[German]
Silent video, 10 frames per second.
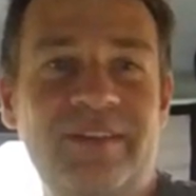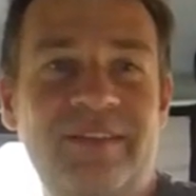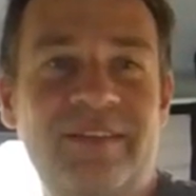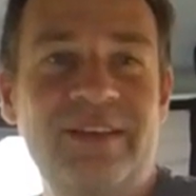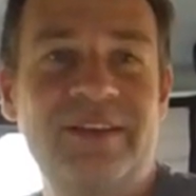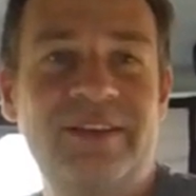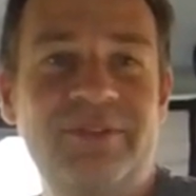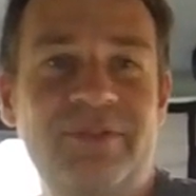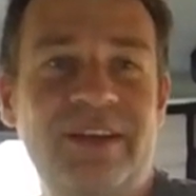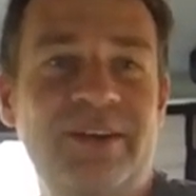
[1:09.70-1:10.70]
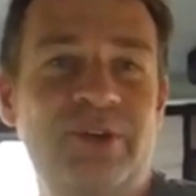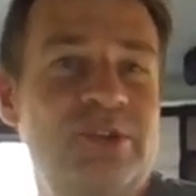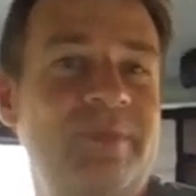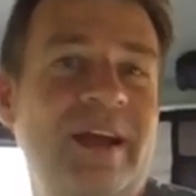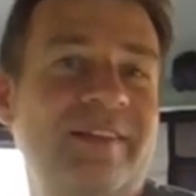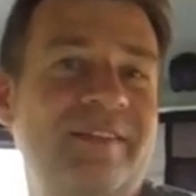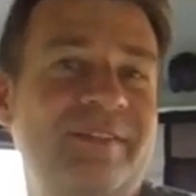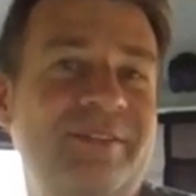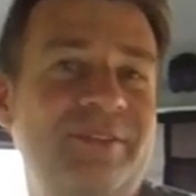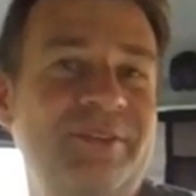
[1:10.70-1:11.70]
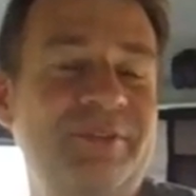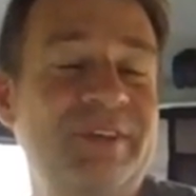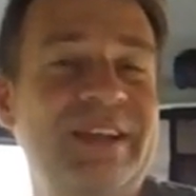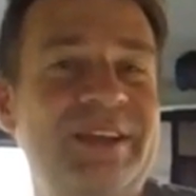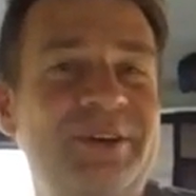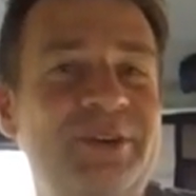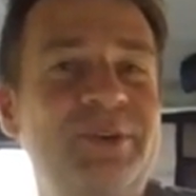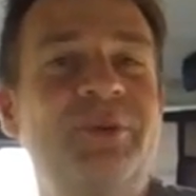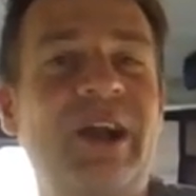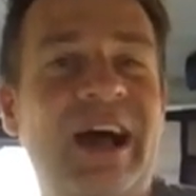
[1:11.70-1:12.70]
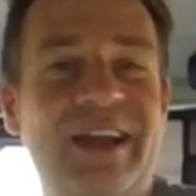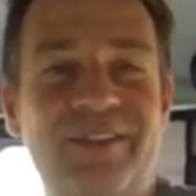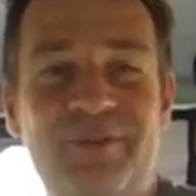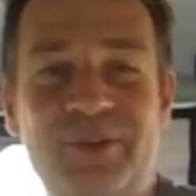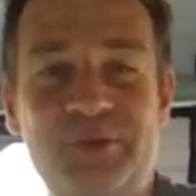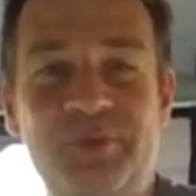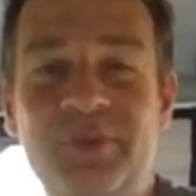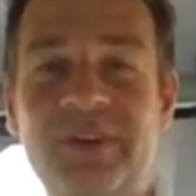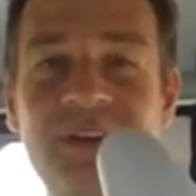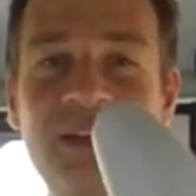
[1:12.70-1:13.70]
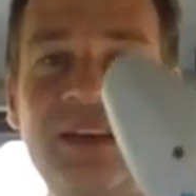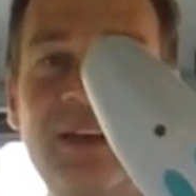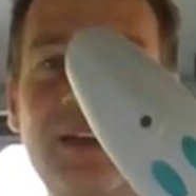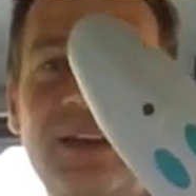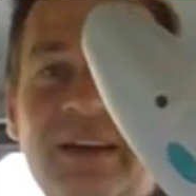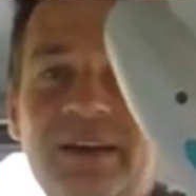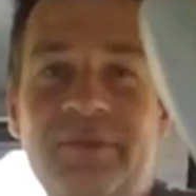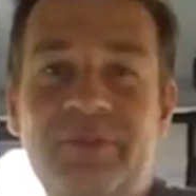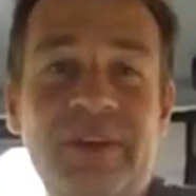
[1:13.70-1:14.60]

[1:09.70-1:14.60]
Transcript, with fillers: dass ich weniger Schmerzen und weniger Juckreiz verspüre. Äh,